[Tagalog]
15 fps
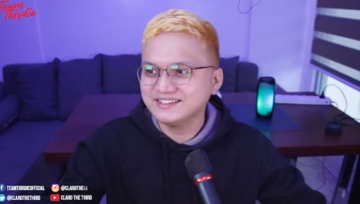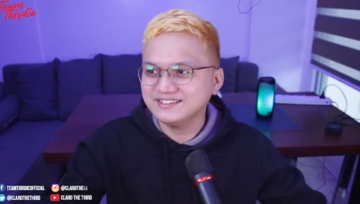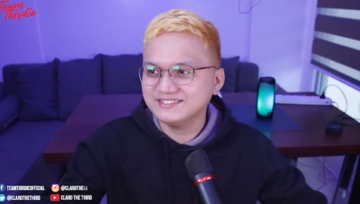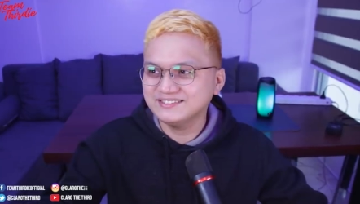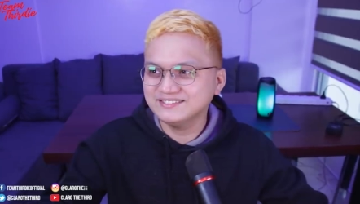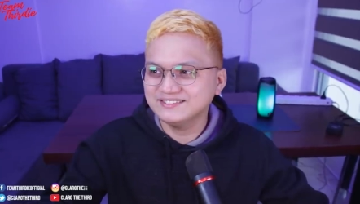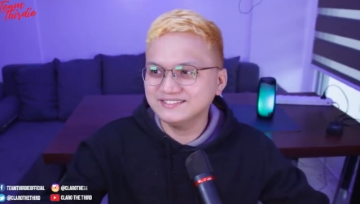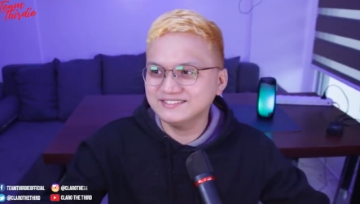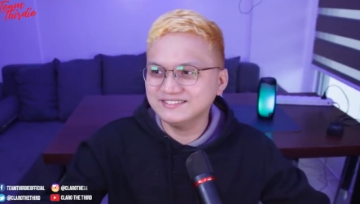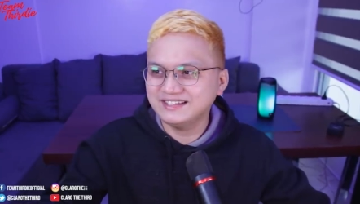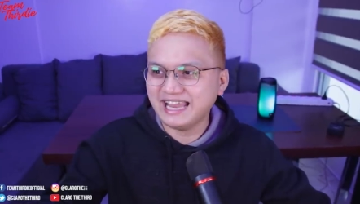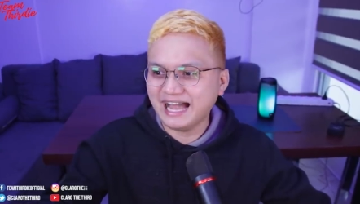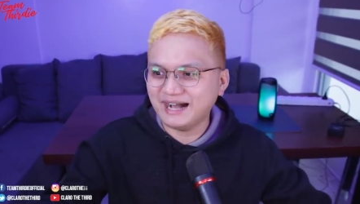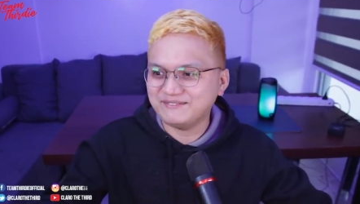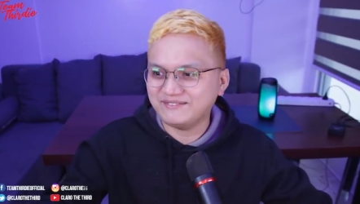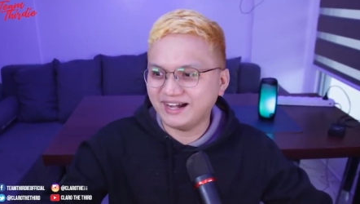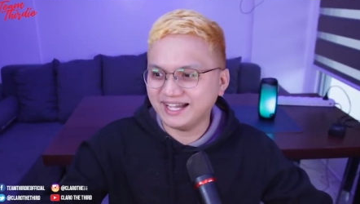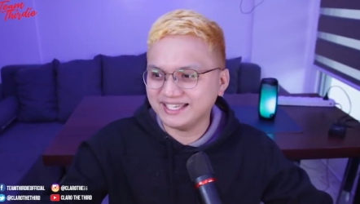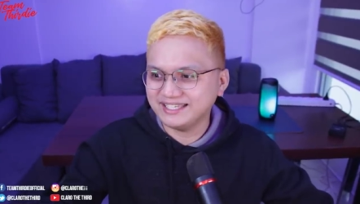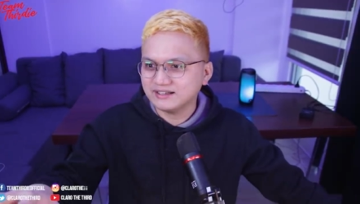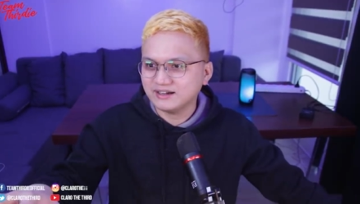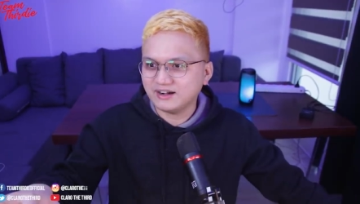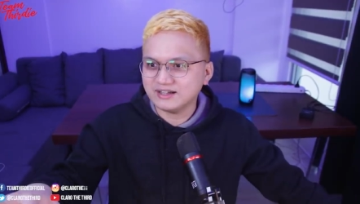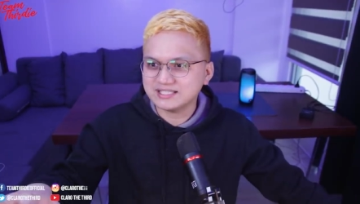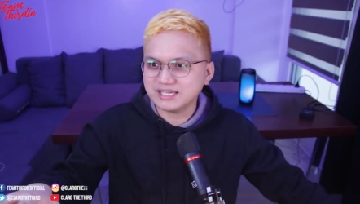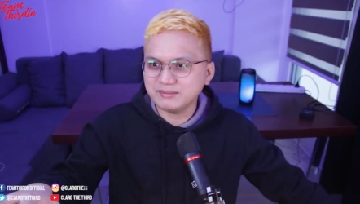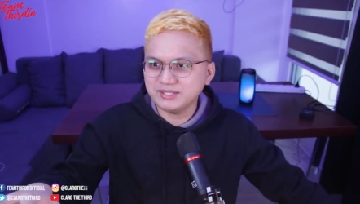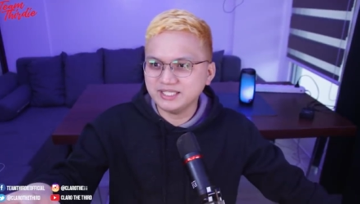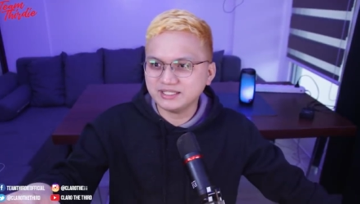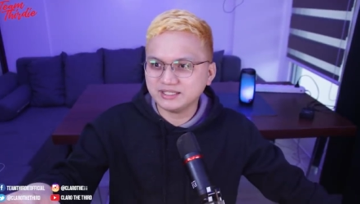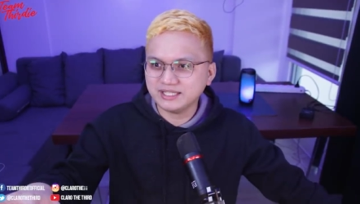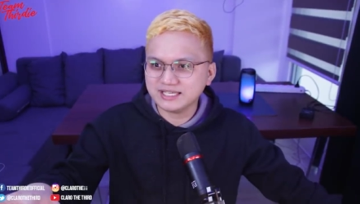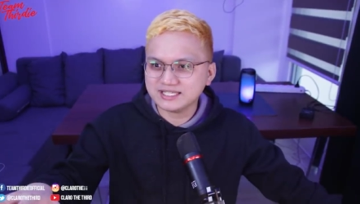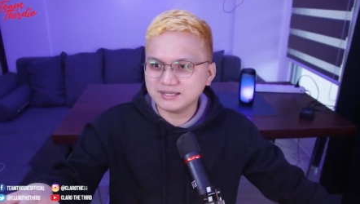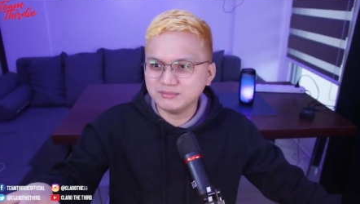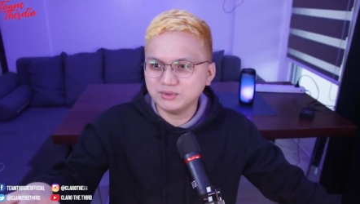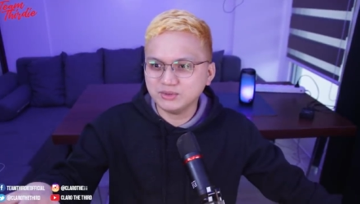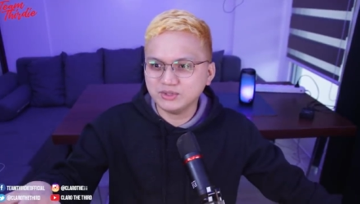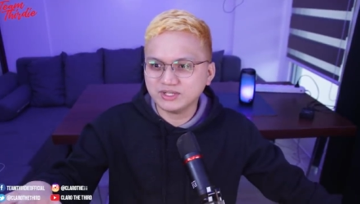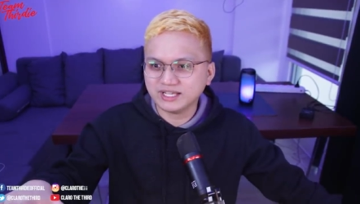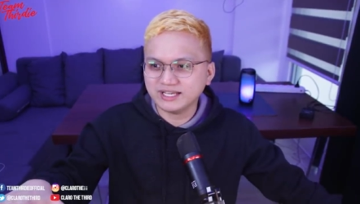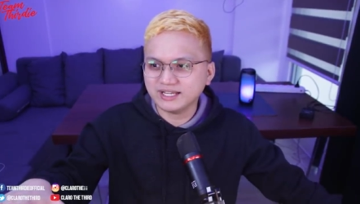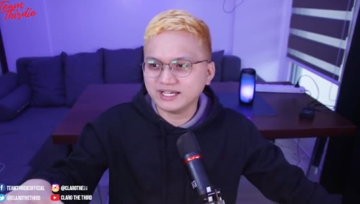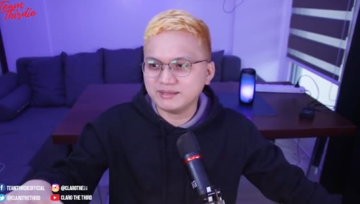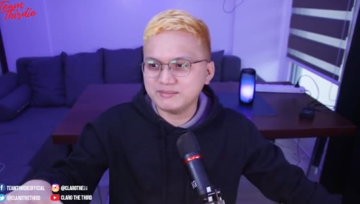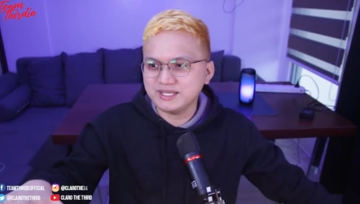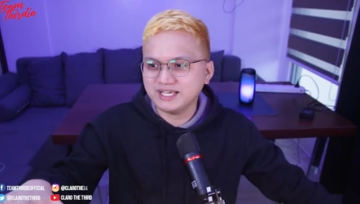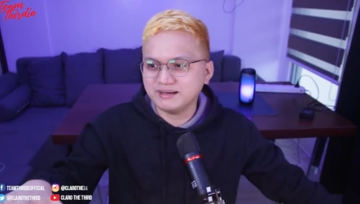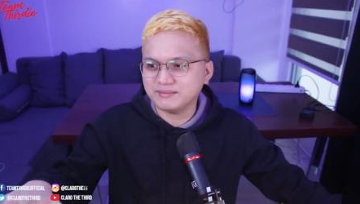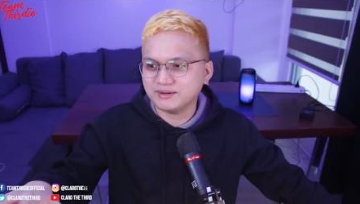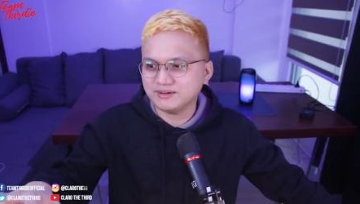yung lamay. O, oh, sabi dito, nasa burol ka ng kaibigan